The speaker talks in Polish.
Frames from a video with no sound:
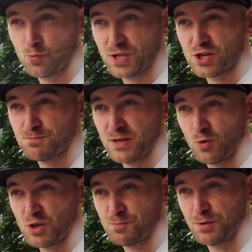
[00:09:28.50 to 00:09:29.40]
lub też
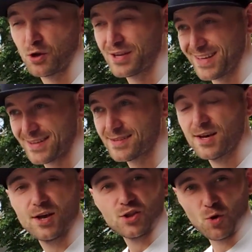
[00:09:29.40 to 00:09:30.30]
będą mieć priorytet
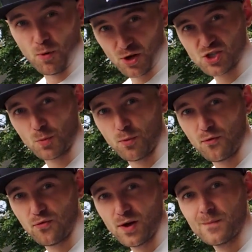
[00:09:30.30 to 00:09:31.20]
do
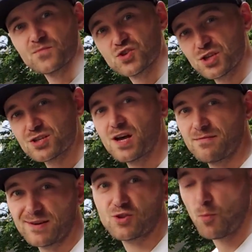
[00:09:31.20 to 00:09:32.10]
Pokestopów, czy też
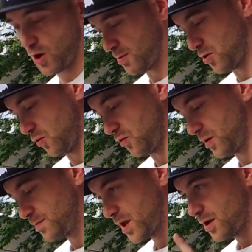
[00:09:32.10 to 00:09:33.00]
nawet do Pokémonów.
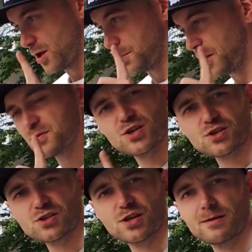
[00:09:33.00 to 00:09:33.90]
I powiem
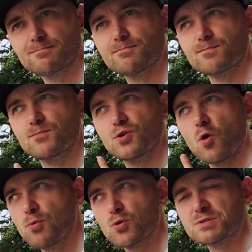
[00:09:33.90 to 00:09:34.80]
szczerze, że
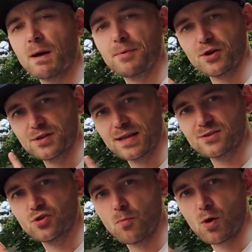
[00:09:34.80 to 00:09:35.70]
Go Plus ma
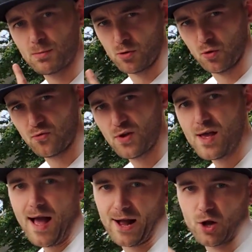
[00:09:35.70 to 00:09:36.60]
priorytet do Pokémonów,
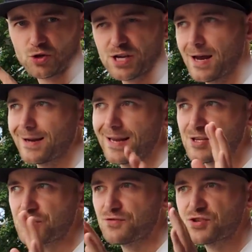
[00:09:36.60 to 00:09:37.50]
a Gocia
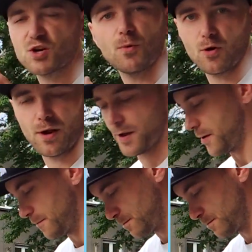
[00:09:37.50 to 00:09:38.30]
leci wszystko po kolei.